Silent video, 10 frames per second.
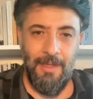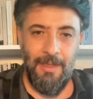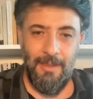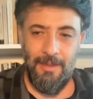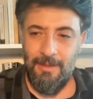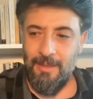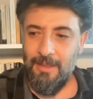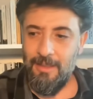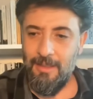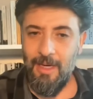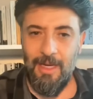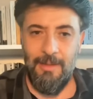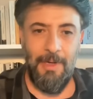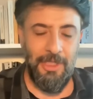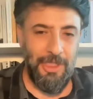E,
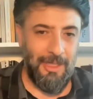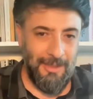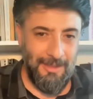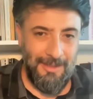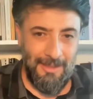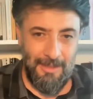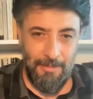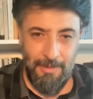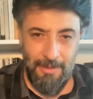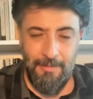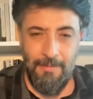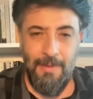yani başkanlık sistemi